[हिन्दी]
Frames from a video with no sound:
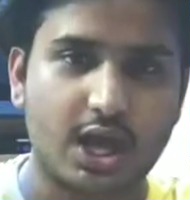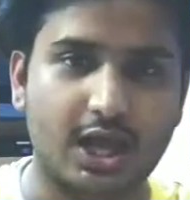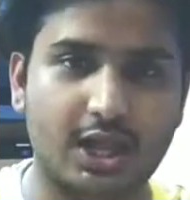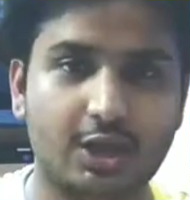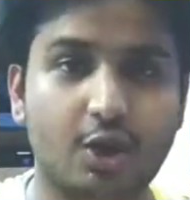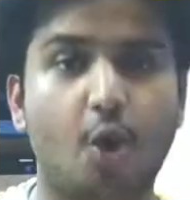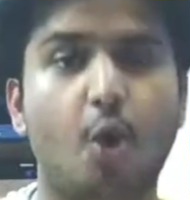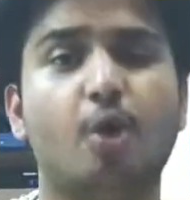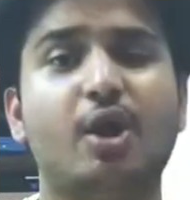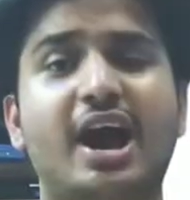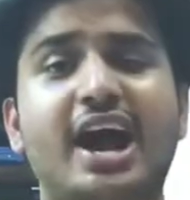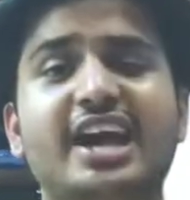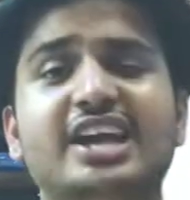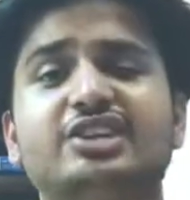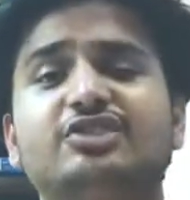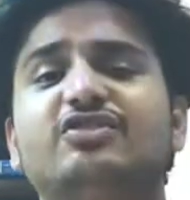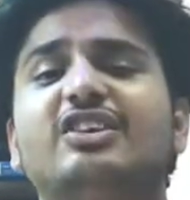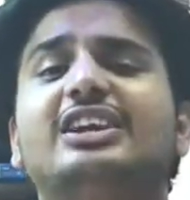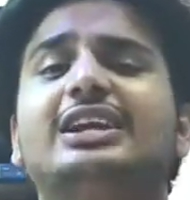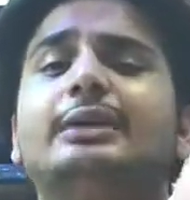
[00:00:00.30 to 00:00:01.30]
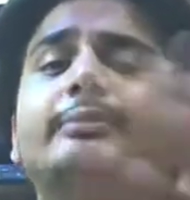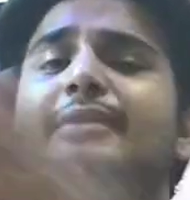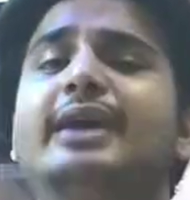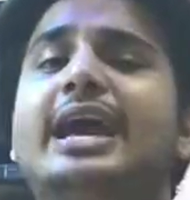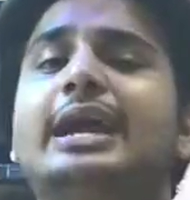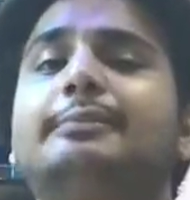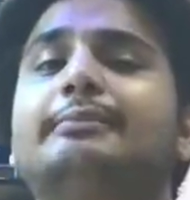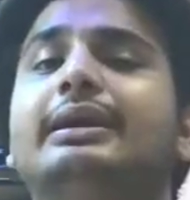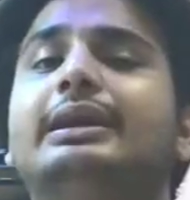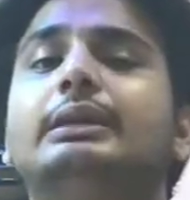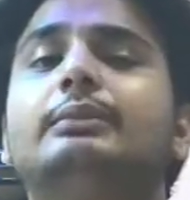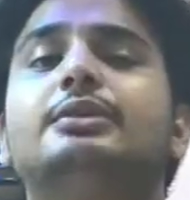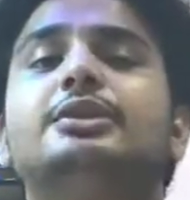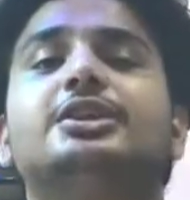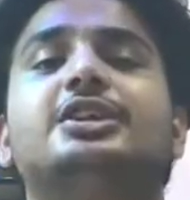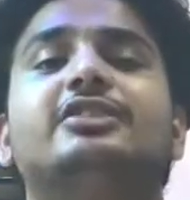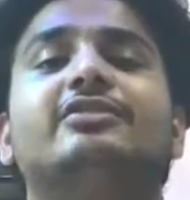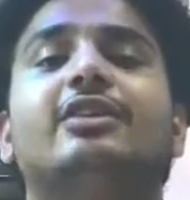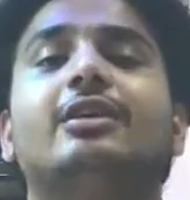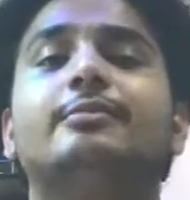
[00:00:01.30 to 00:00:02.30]
हेलो गाइस वेलकम बैक माय नेम
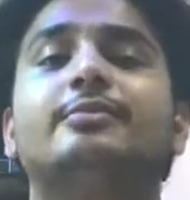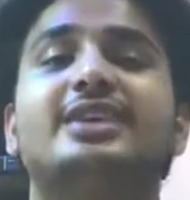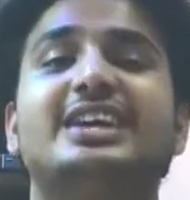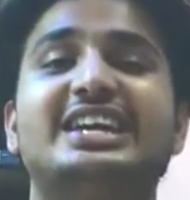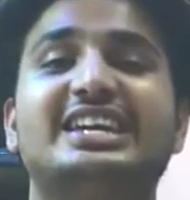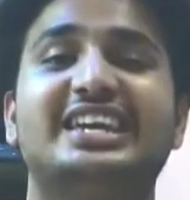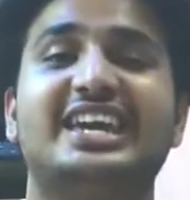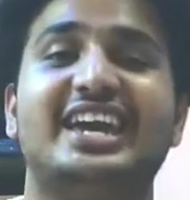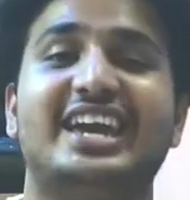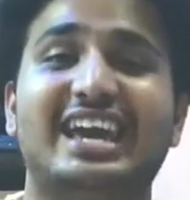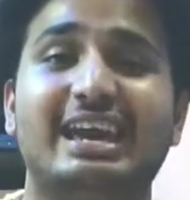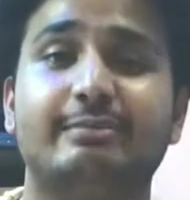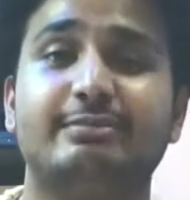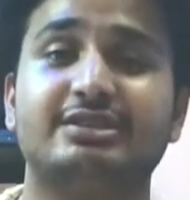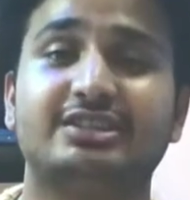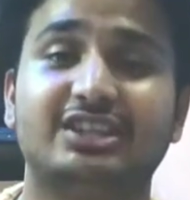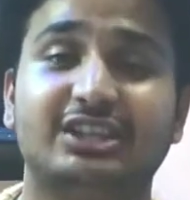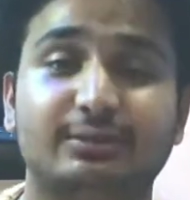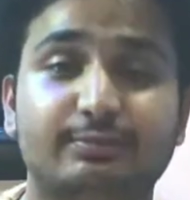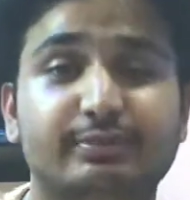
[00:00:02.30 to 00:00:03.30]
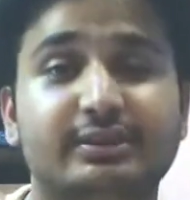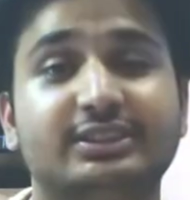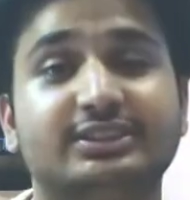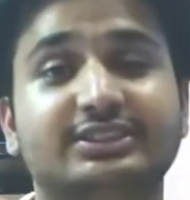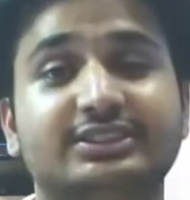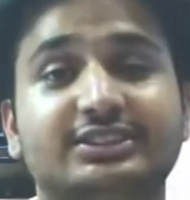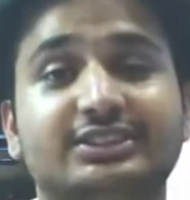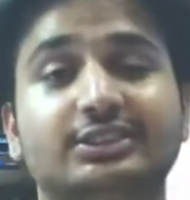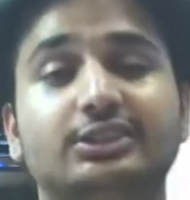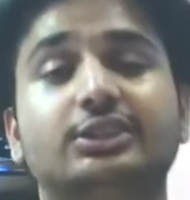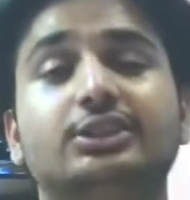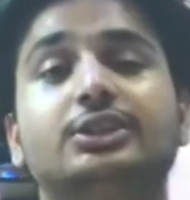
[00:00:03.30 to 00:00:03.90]
शिवम ए के ए मिस्टर पंच